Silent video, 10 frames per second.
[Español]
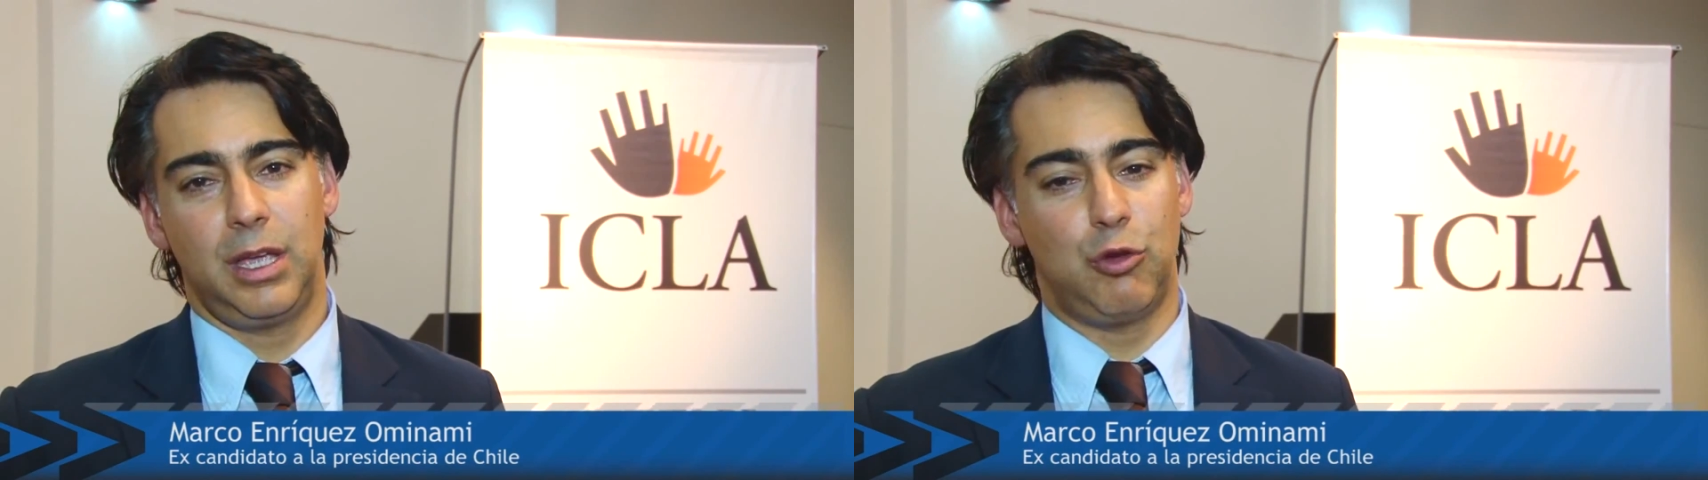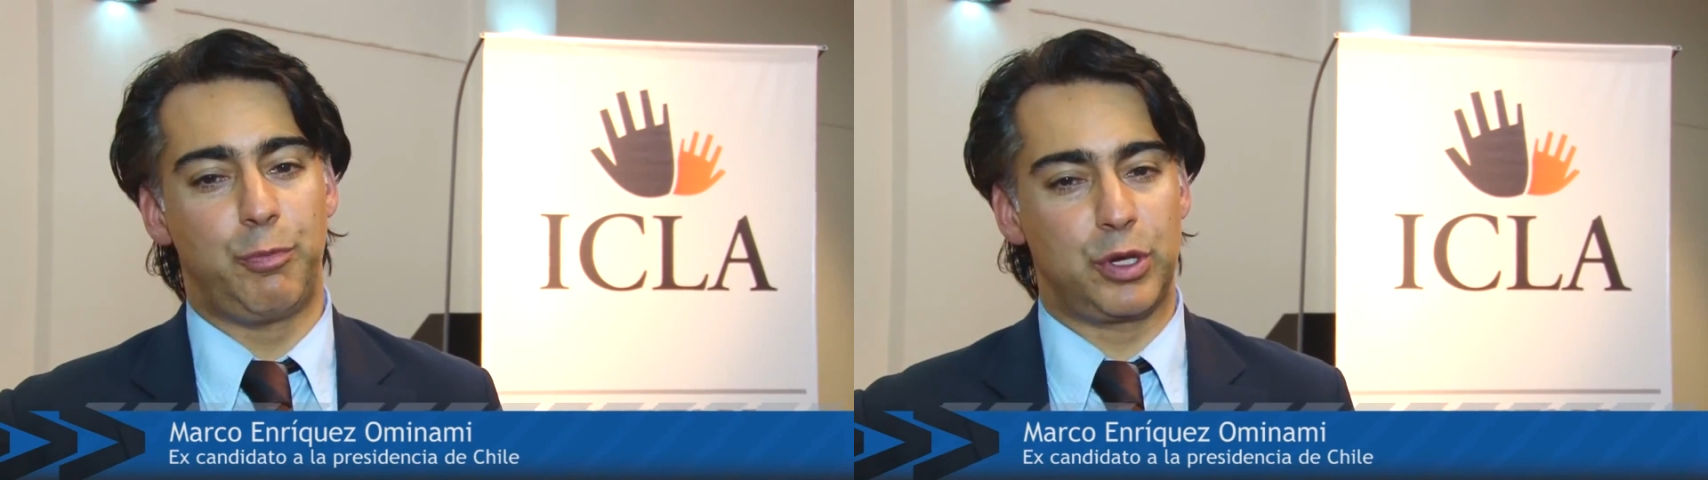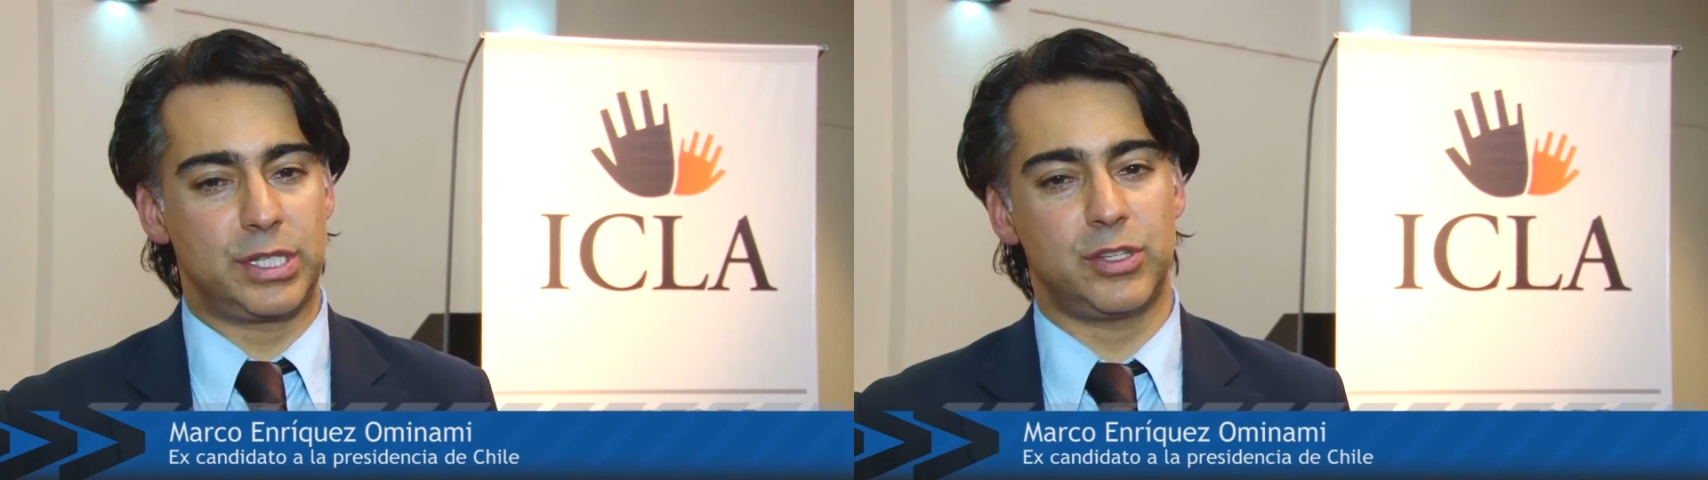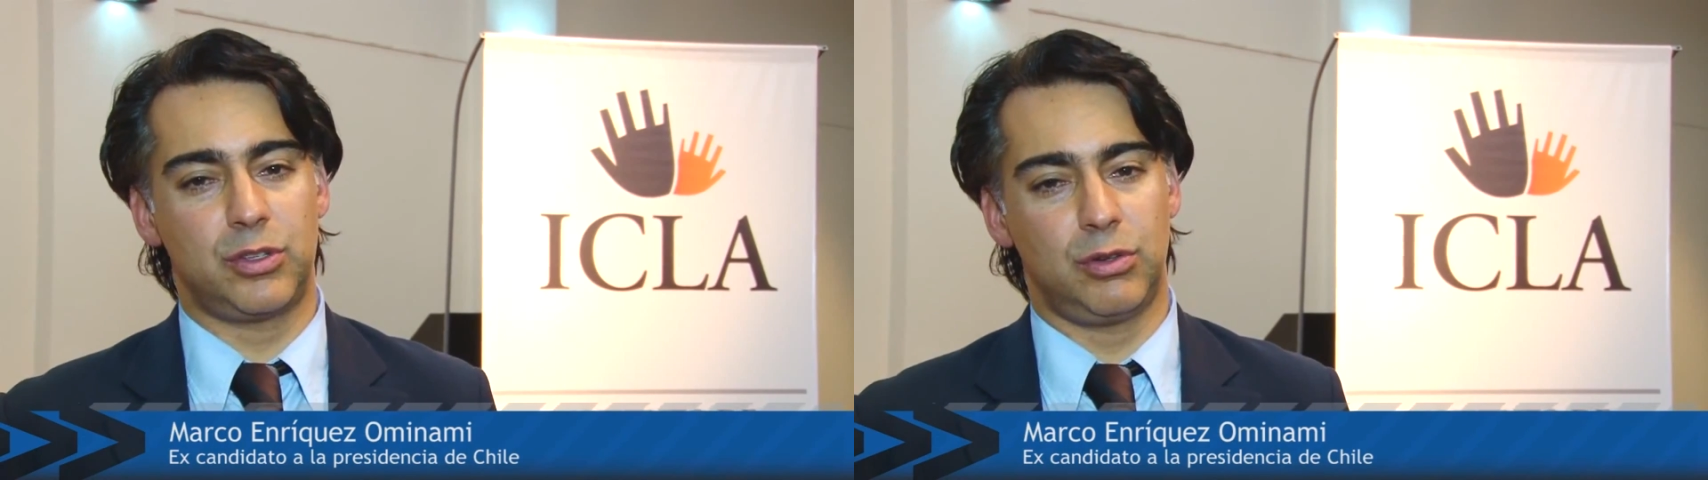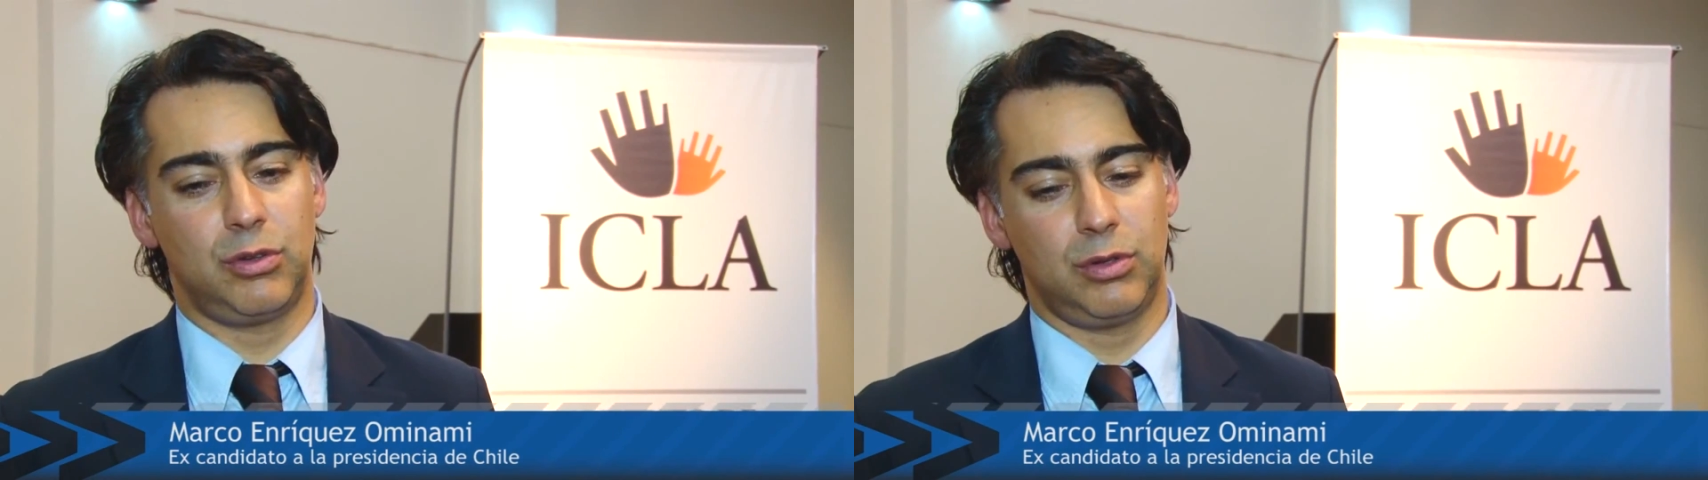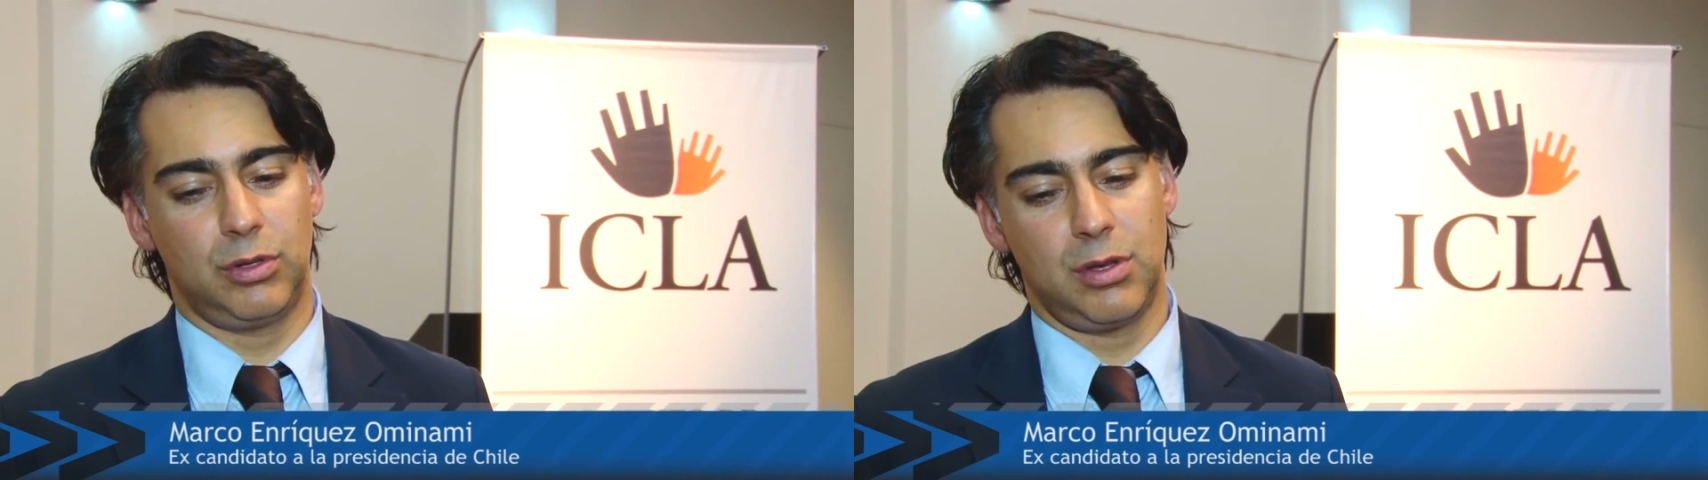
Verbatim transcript: y de un proceso